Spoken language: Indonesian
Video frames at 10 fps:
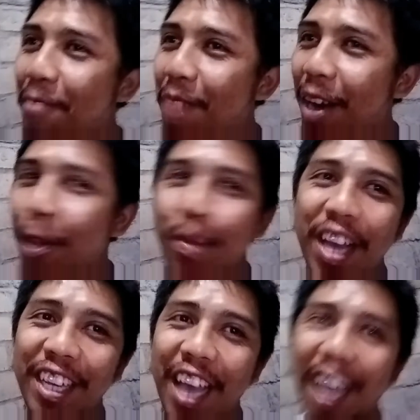ya
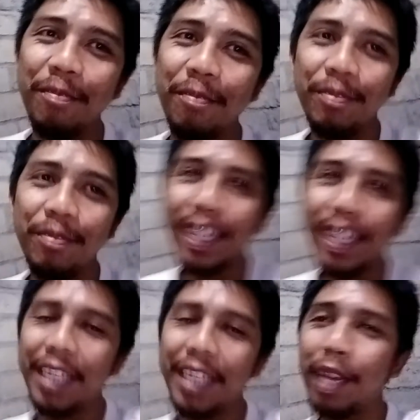om yang tampan
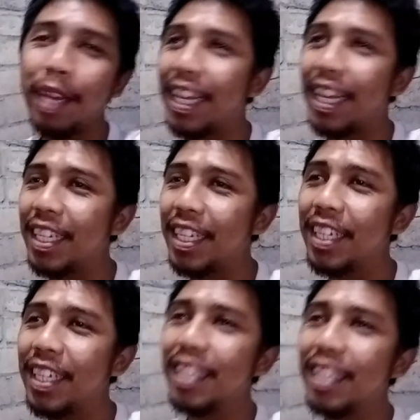om yang cakep
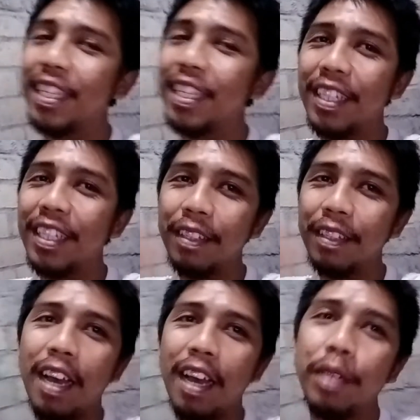oke terima
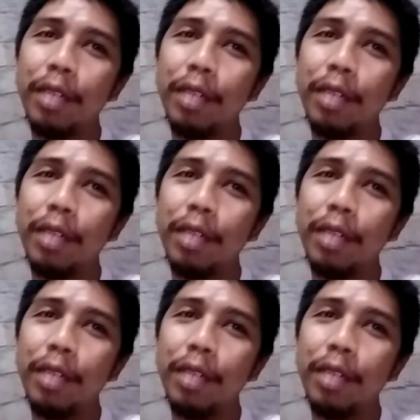kasih